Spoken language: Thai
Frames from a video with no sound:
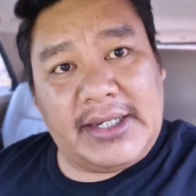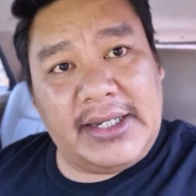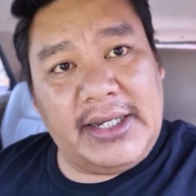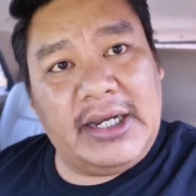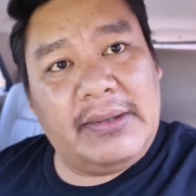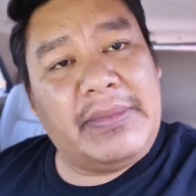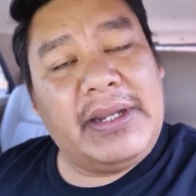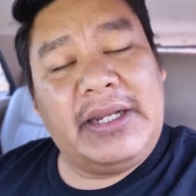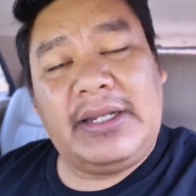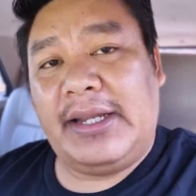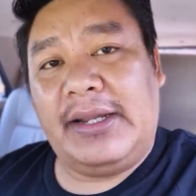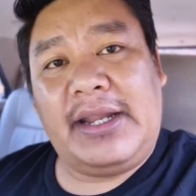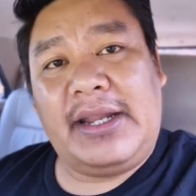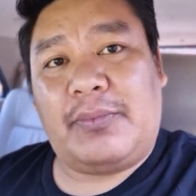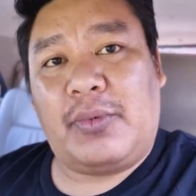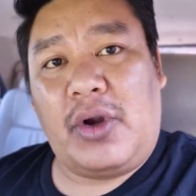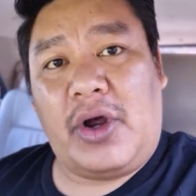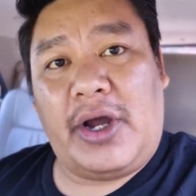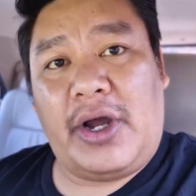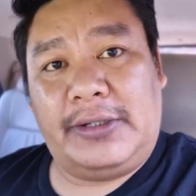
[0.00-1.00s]
เธอเป็นที่เรียบ
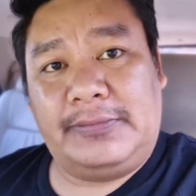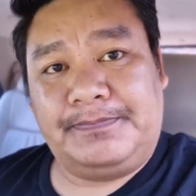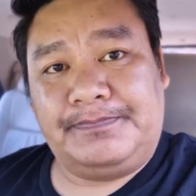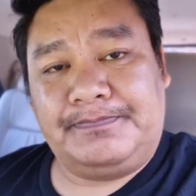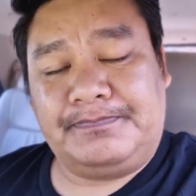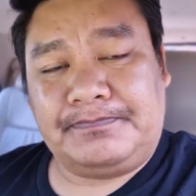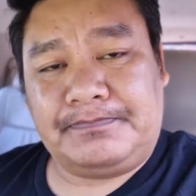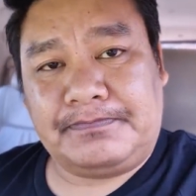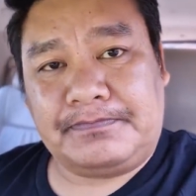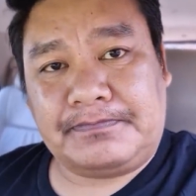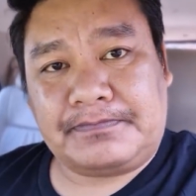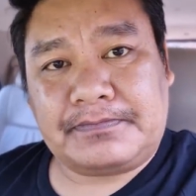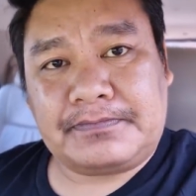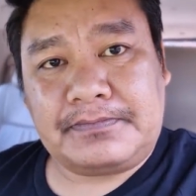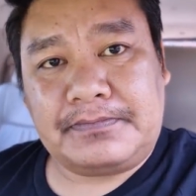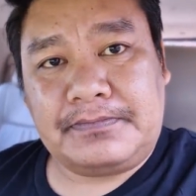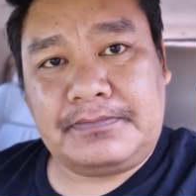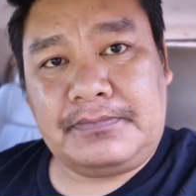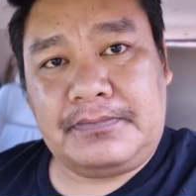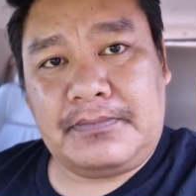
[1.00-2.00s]
ร้อย
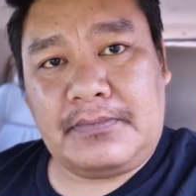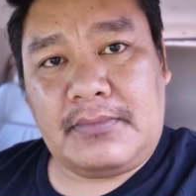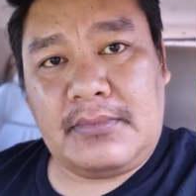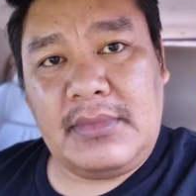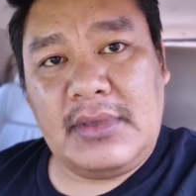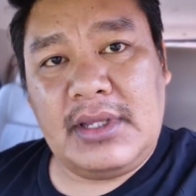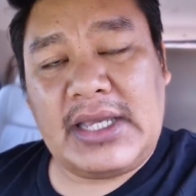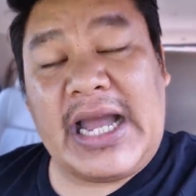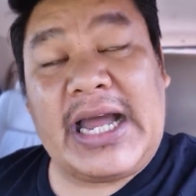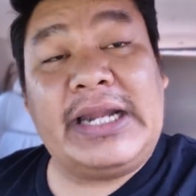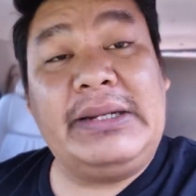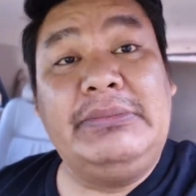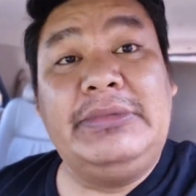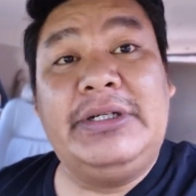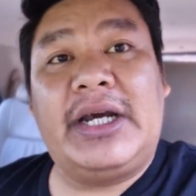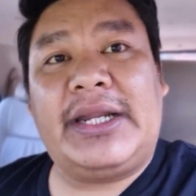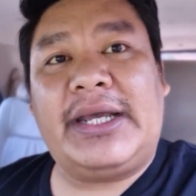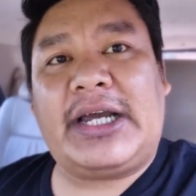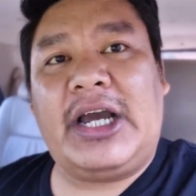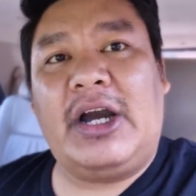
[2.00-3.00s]
การเมือ
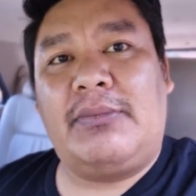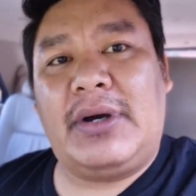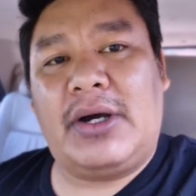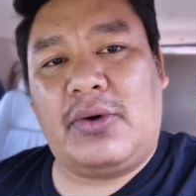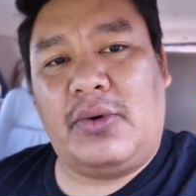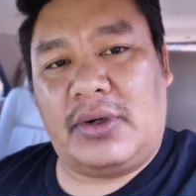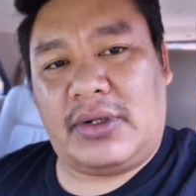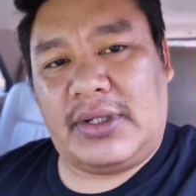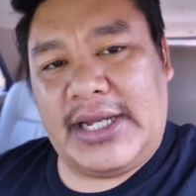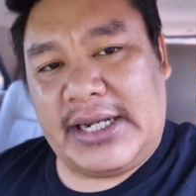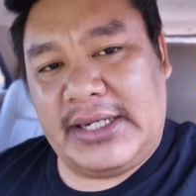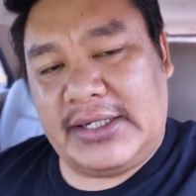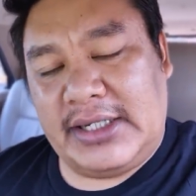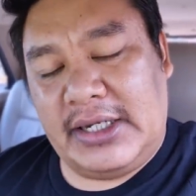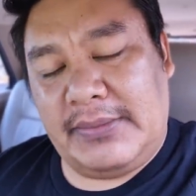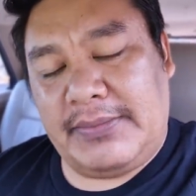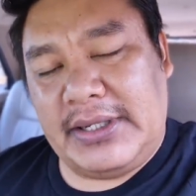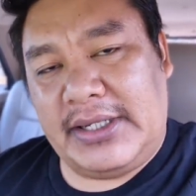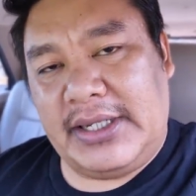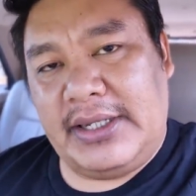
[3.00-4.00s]
งได้เข้ามากดดันเธ
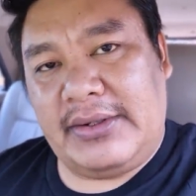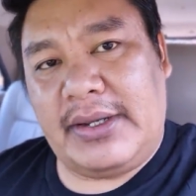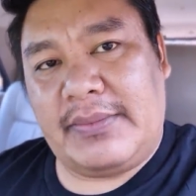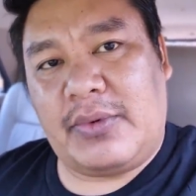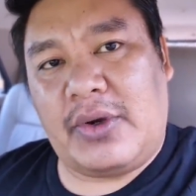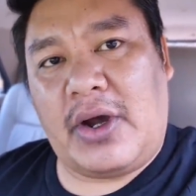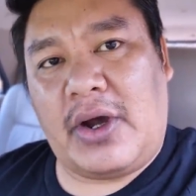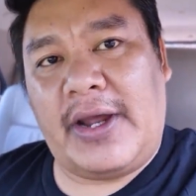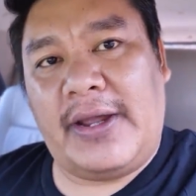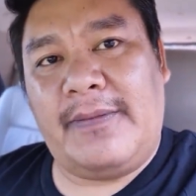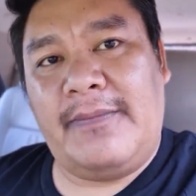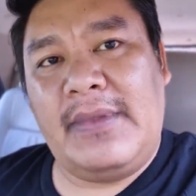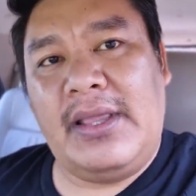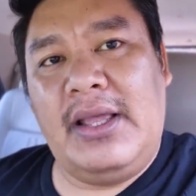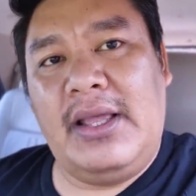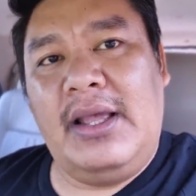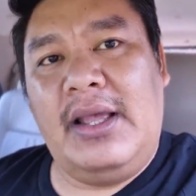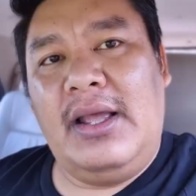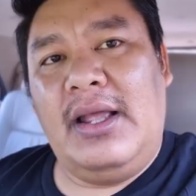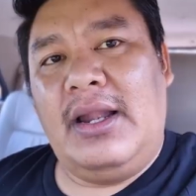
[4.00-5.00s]
อเป็นที่เรียบร้อย
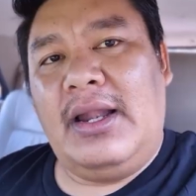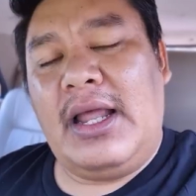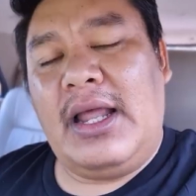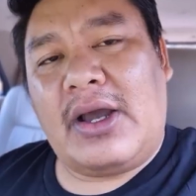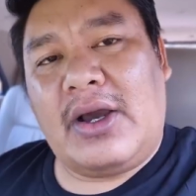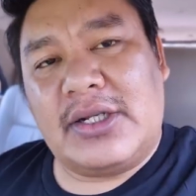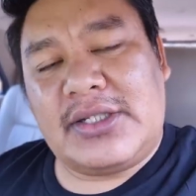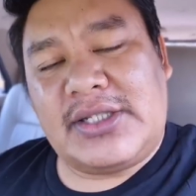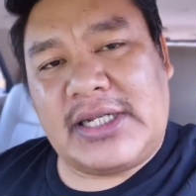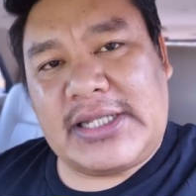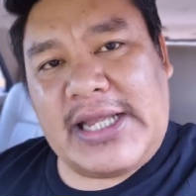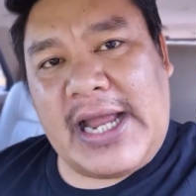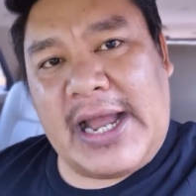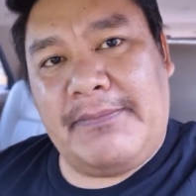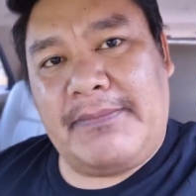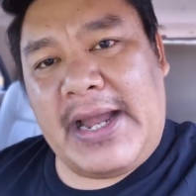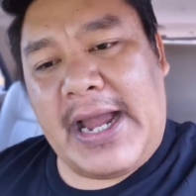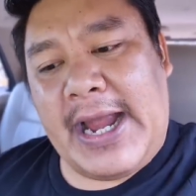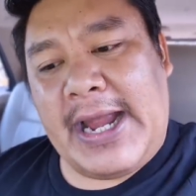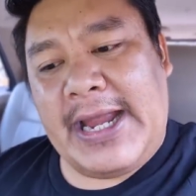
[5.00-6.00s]
แล้วก็จะ
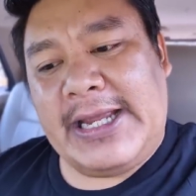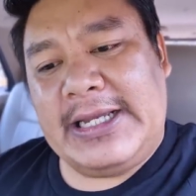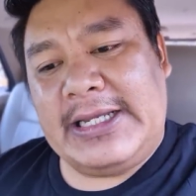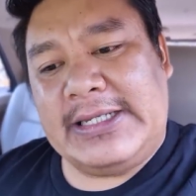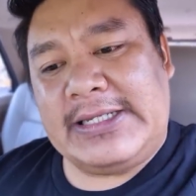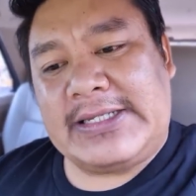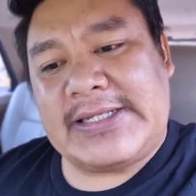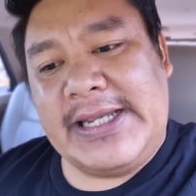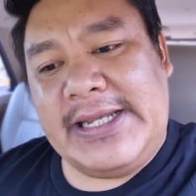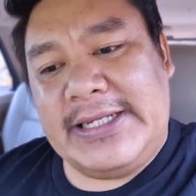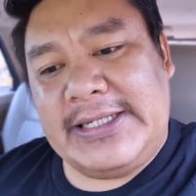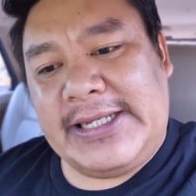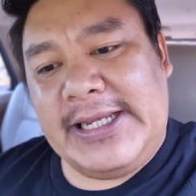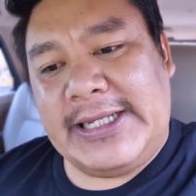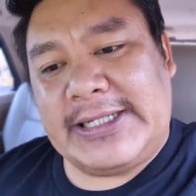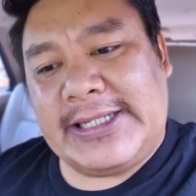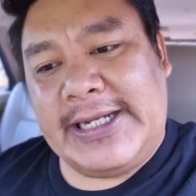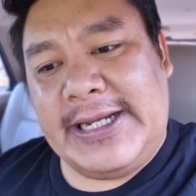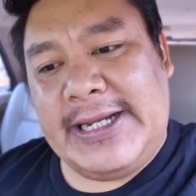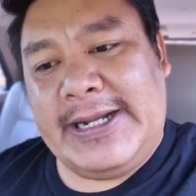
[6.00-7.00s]
ทำให้สิ่งที่
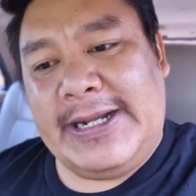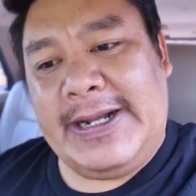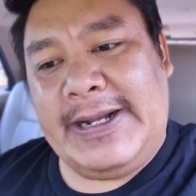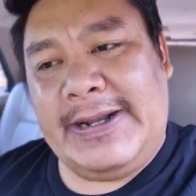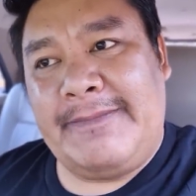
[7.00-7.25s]
เธอ